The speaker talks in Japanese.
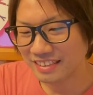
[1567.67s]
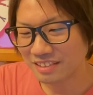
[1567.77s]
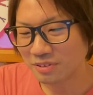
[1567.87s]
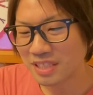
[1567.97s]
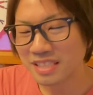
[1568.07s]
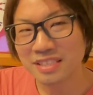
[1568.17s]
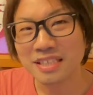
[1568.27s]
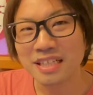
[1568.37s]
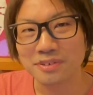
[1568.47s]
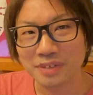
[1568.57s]
これ気づい
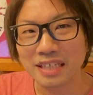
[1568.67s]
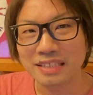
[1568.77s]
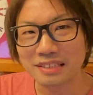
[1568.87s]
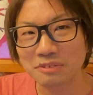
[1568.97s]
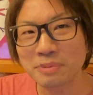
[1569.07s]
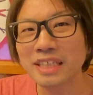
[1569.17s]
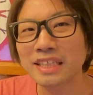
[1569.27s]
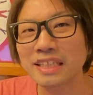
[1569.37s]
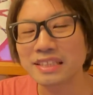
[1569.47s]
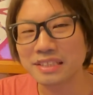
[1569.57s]
てるのはお目が
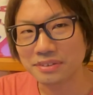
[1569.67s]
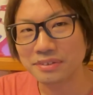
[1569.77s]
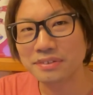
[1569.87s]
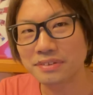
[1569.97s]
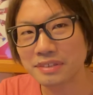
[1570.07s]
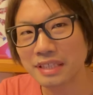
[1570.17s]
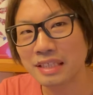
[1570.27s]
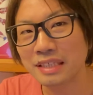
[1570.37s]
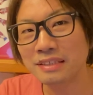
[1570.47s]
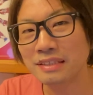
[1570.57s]
高いですよか
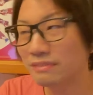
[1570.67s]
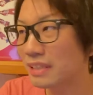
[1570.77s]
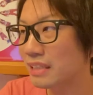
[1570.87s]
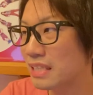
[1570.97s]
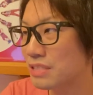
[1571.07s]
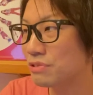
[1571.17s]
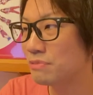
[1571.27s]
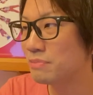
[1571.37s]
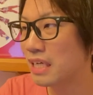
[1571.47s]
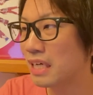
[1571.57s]
りんは過小
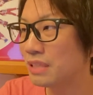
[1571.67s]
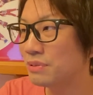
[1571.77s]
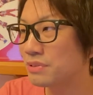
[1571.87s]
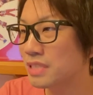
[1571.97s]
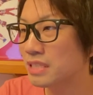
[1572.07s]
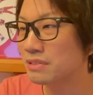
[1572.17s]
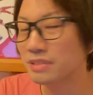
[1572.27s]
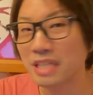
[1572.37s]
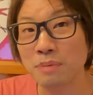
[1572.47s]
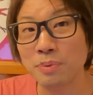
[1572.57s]
面
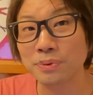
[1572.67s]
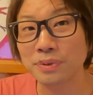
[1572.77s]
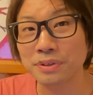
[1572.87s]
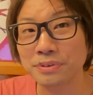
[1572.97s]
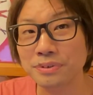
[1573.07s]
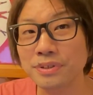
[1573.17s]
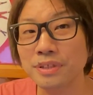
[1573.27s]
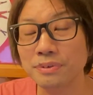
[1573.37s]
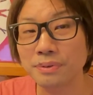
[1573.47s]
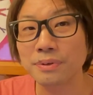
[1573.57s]
アイドルチックサイボーグとかいう人いる
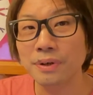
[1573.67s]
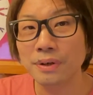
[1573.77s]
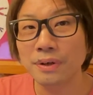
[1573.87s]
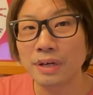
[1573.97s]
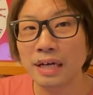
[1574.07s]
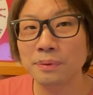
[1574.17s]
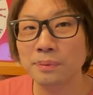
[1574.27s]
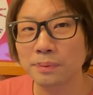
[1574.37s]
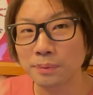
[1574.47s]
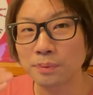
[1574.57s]
けどあの
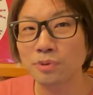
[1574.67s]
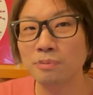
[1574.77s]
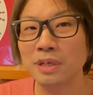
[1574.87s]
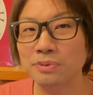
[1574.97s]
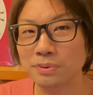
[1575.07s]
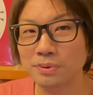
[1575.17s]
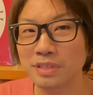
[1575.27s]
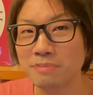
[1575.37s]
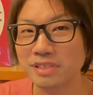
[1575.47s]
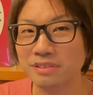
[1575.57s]
子言葉の
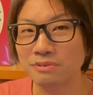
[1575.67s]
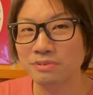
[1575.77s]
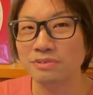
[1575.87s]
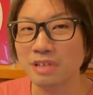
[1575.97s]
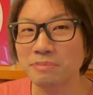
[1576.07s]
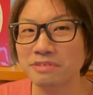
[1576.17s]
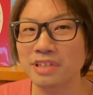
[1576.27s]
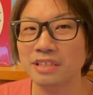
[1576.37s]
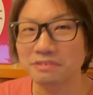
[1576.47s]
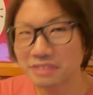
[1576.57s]
意味すごく噛み
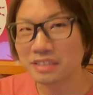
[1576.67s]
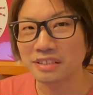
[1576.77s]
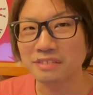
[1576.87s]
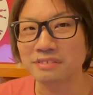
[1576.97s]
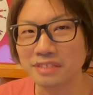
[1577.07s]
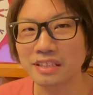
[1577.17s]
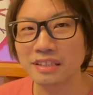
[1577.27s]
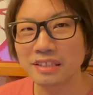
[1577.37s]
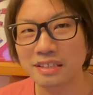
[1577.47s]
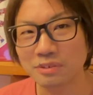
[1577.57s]
砕いて歌ってるん
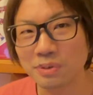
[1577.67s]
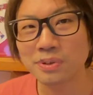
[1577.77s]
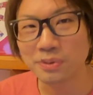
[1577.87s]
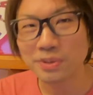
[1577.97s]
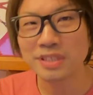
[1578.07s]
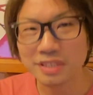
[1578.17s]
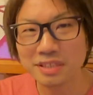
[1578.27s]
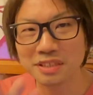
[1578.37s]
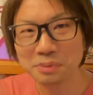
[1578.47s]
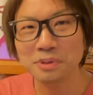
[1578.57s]
でこれをお気づ
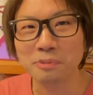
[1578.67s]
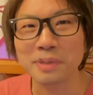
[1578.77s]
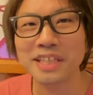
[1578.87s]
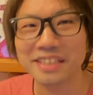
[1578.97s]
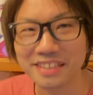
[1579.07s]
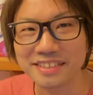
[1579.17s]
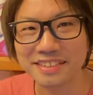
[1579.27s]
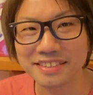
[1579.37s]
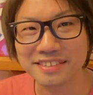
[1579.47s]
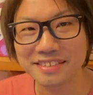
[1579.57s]
きってことはお目が高いで
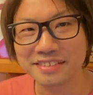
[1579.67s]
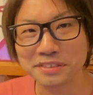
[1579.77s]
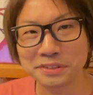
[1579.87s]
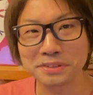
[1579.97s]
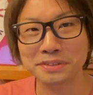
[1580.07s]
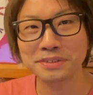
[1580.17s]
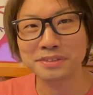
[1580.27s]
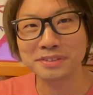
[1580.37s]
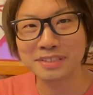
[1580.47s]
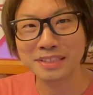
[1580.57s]
す
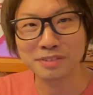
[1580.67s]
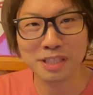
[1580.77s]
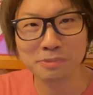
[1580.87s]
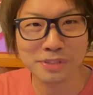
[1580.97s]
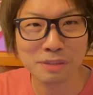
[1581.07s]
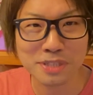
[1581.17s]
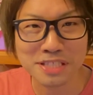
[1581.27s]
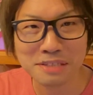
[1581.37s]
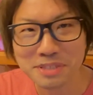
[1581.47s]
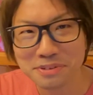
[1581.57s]
ジュースジュースいくらでも深掘り
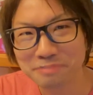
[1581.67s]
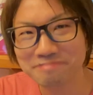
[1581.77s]
していきましょう